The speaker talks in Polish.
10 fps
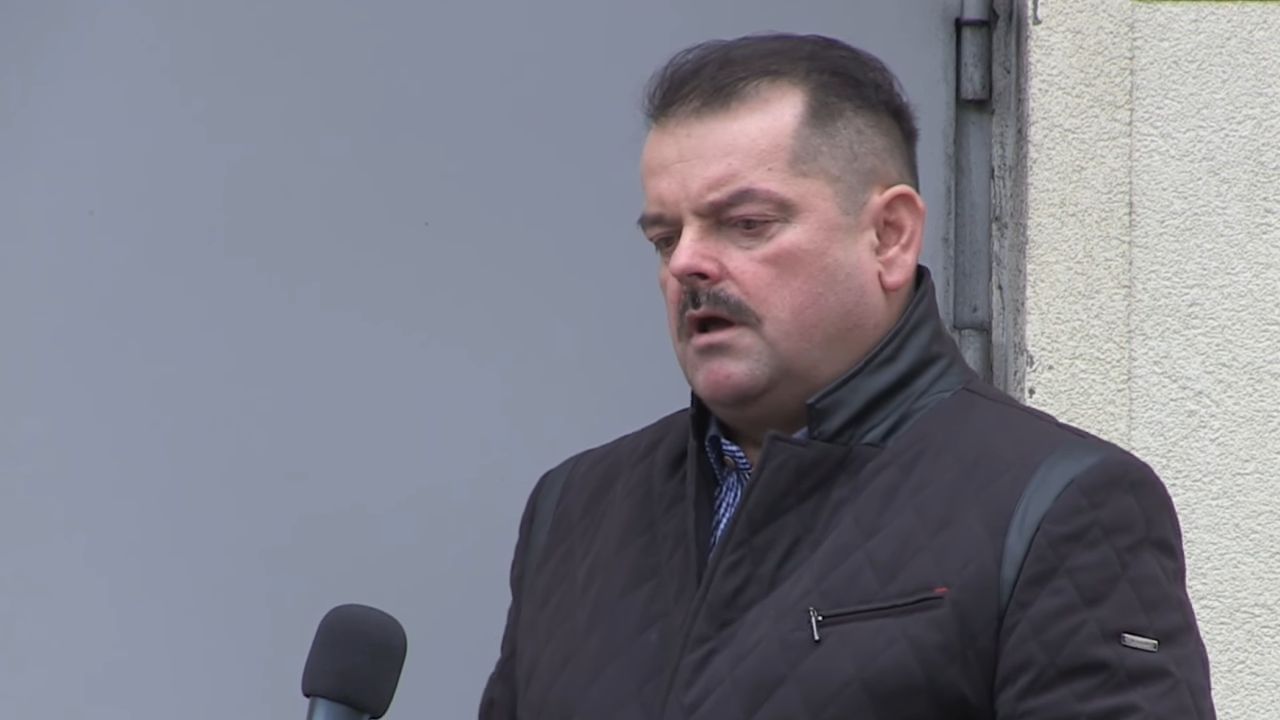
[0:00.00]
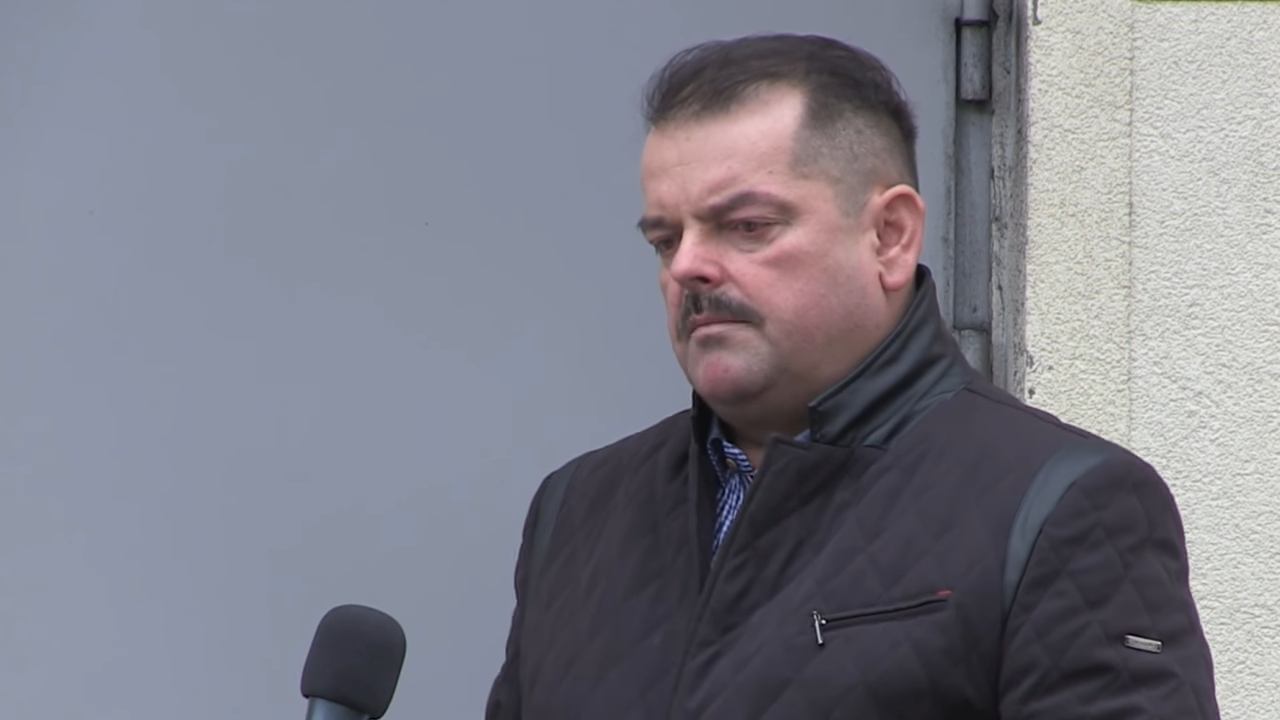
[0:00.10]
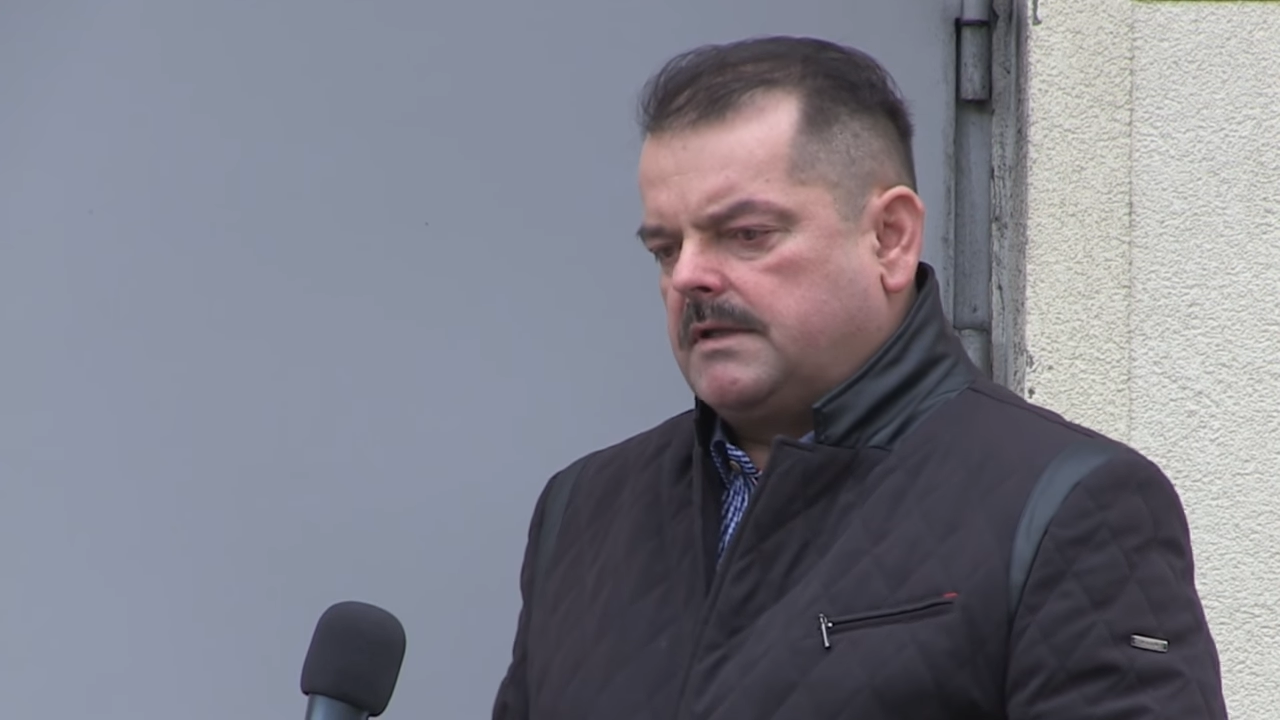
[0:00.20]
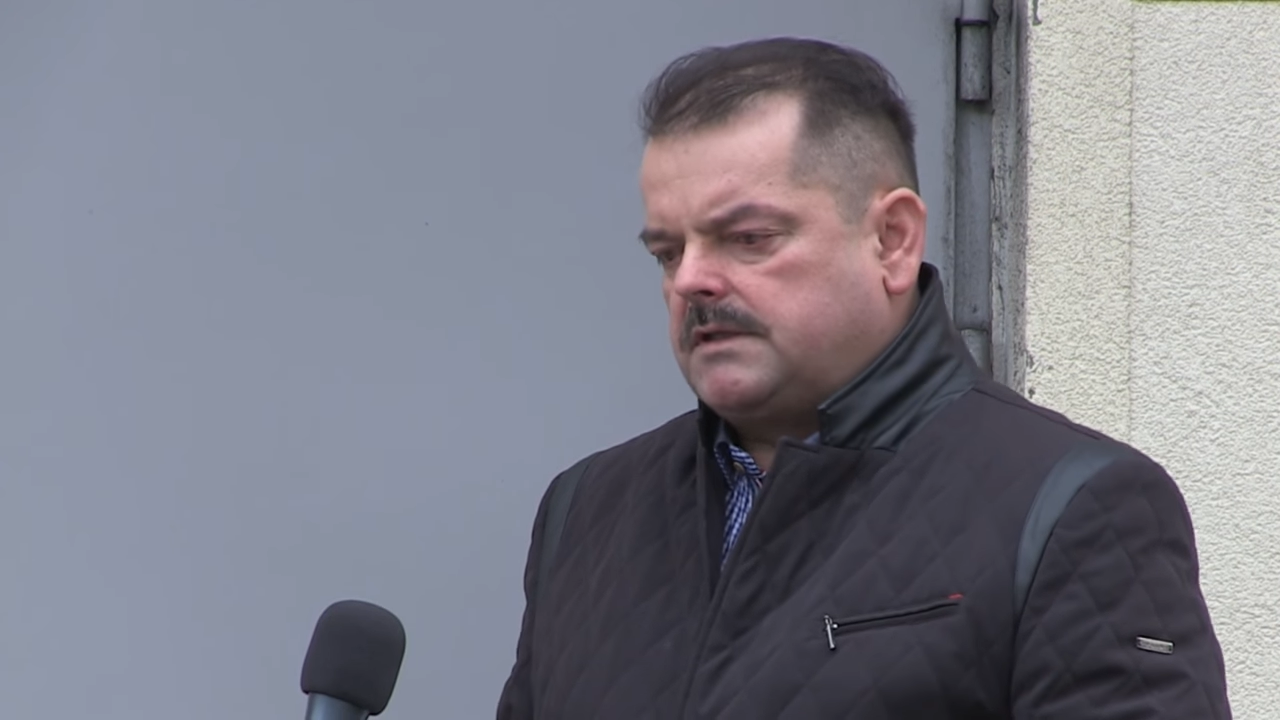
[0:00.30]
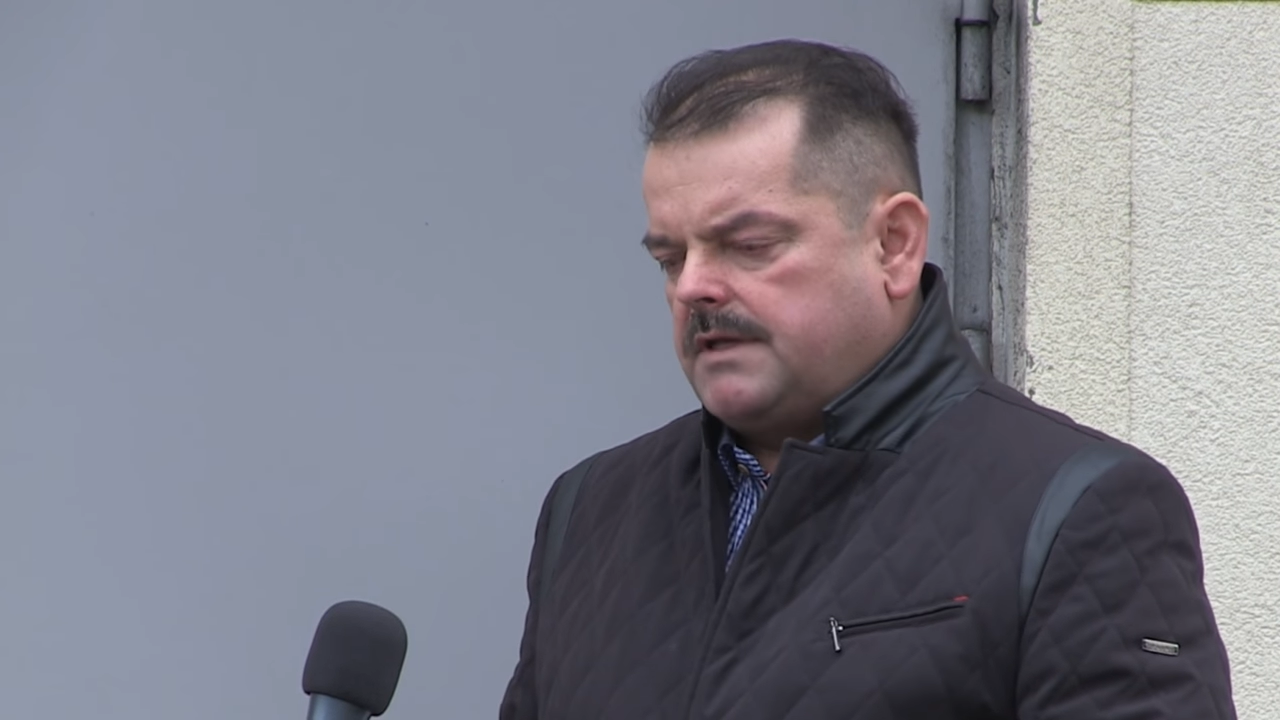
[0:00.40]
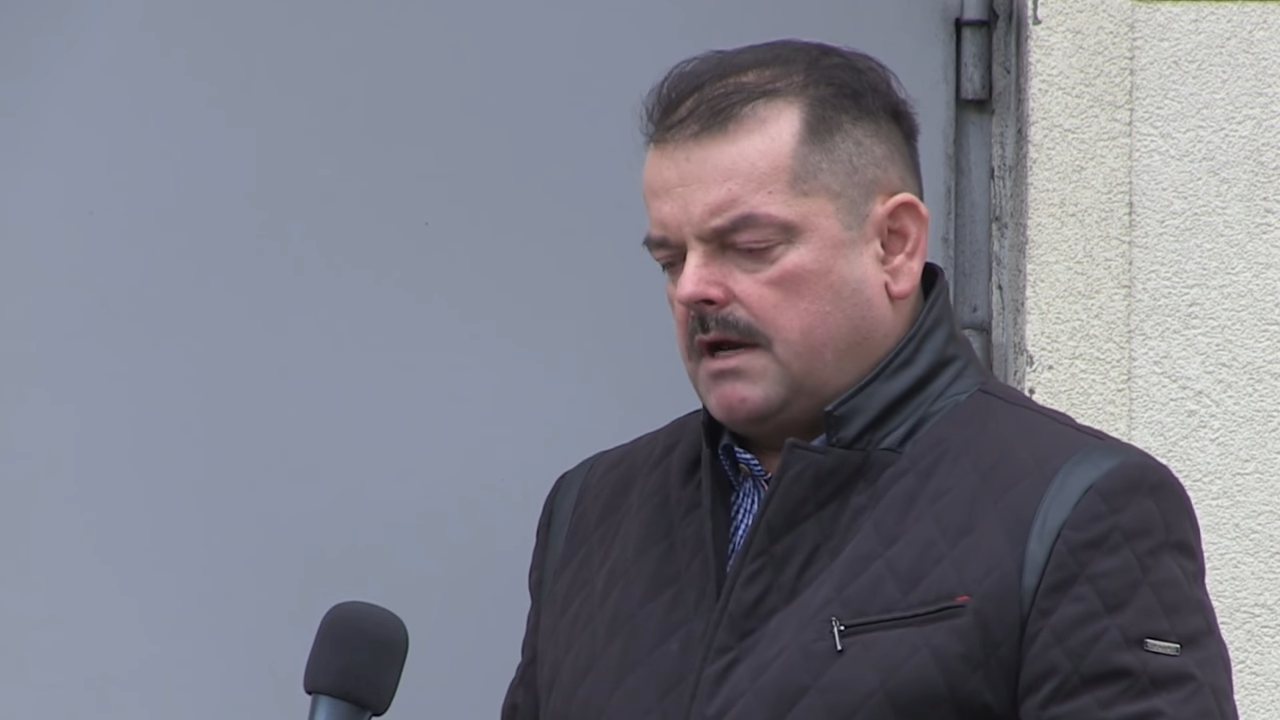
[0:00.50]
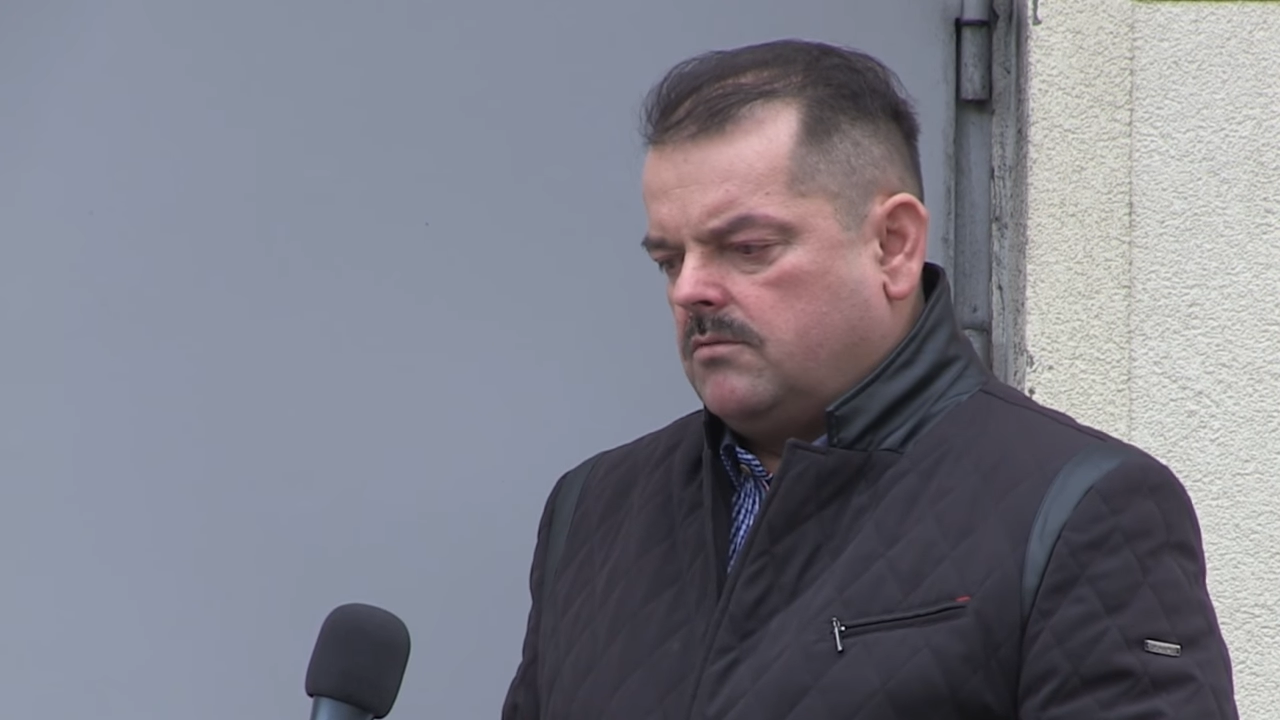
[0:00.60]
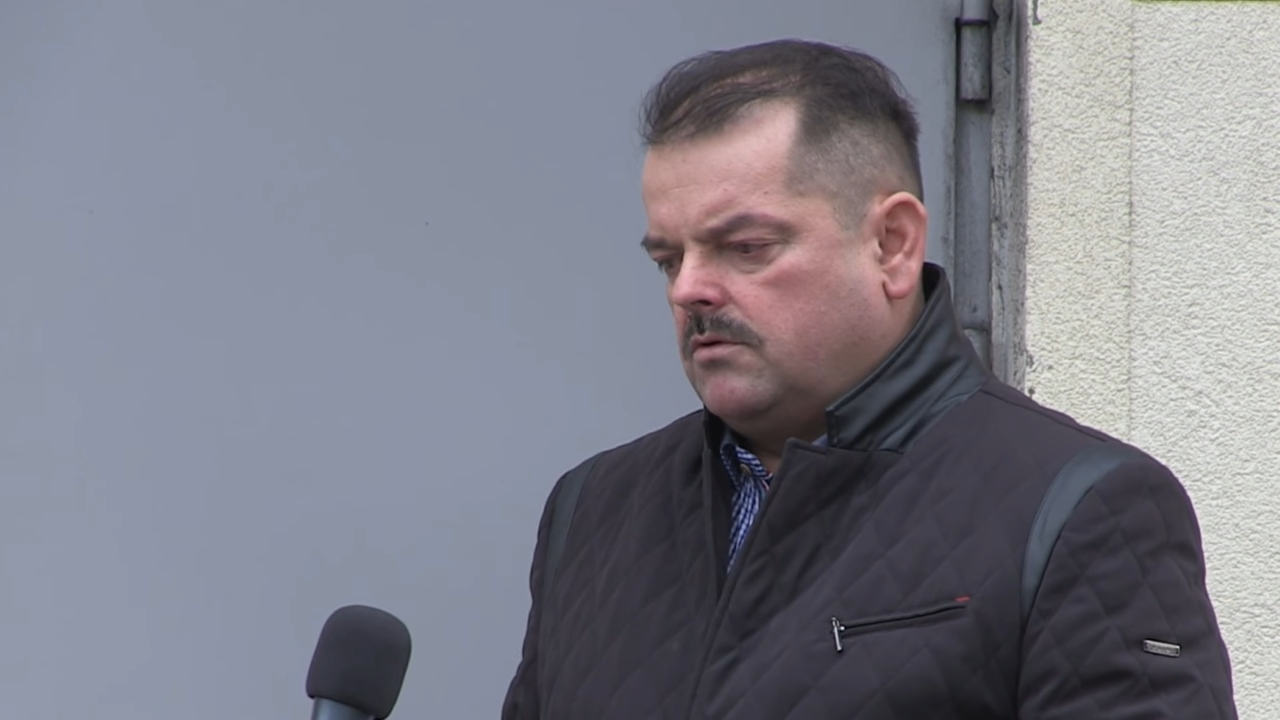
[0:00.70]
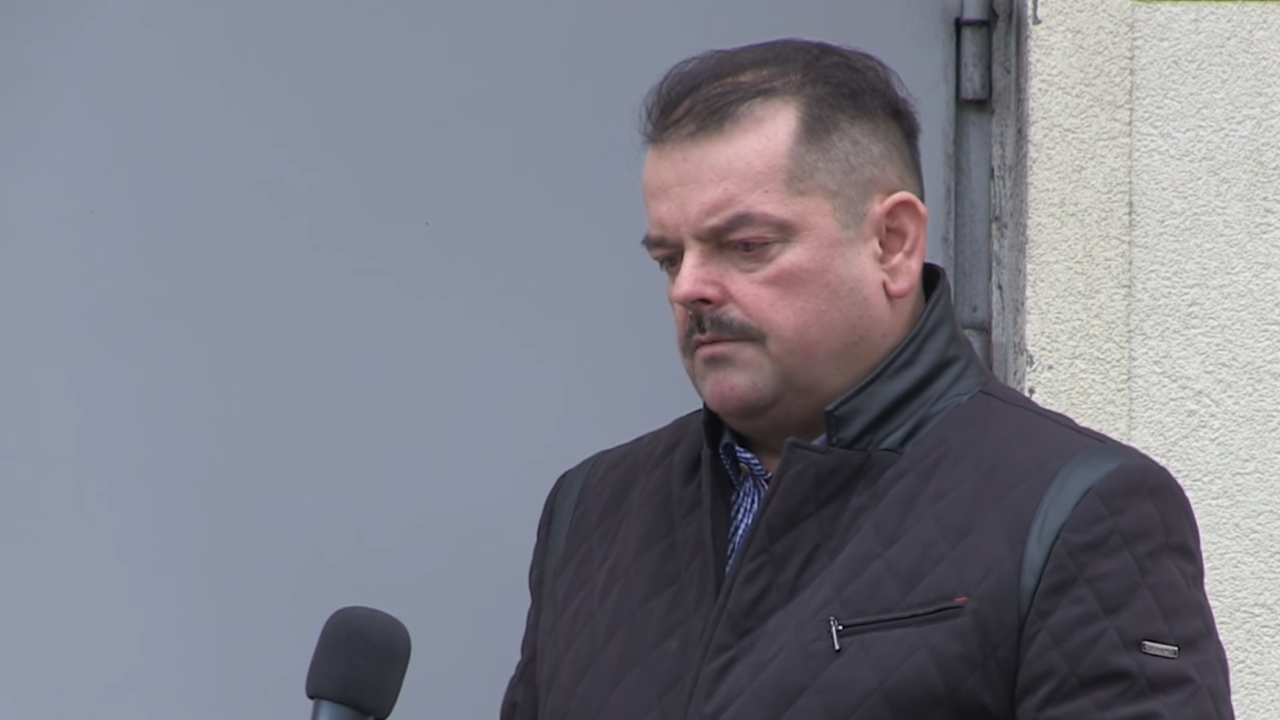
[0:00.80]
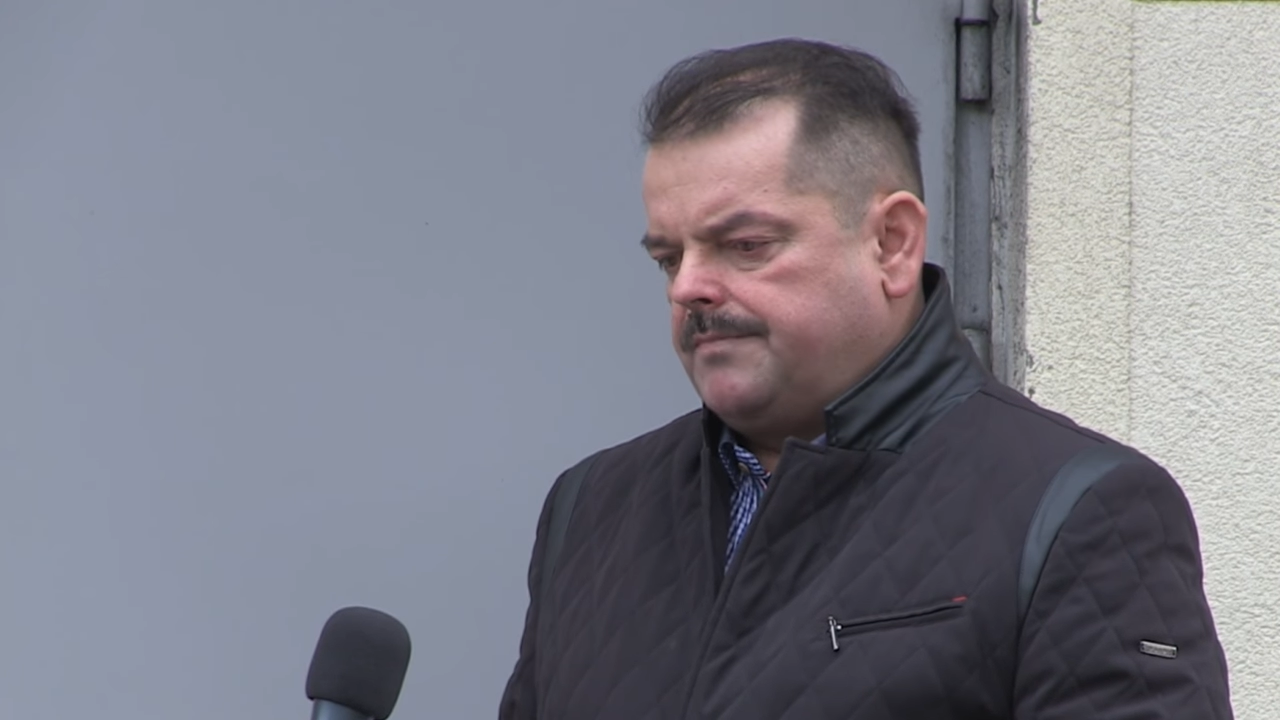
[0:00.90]

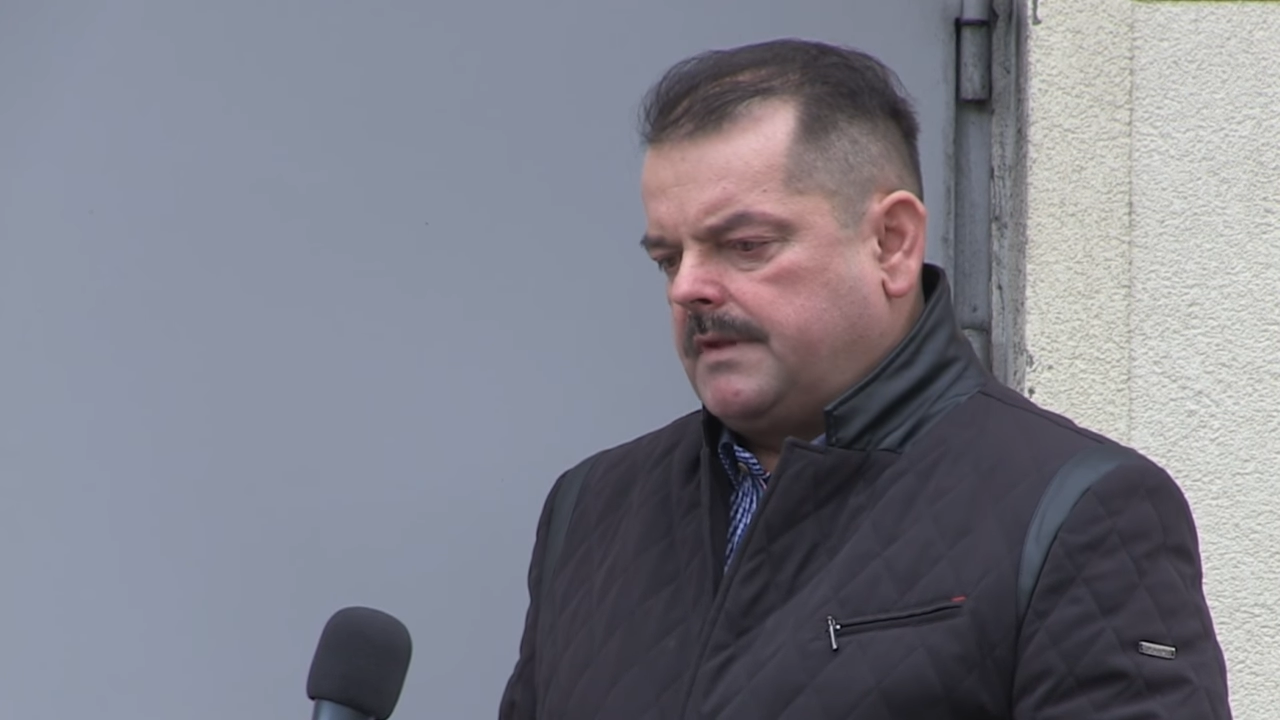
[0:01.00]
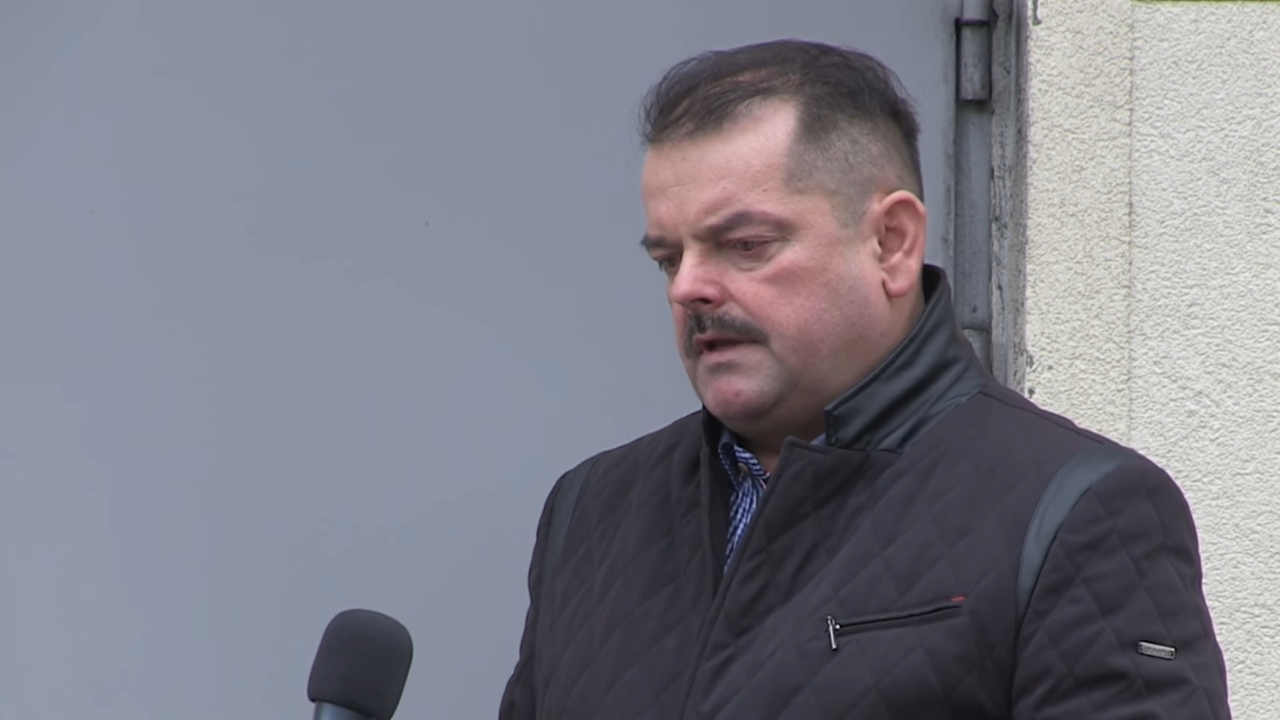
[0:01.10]
materiału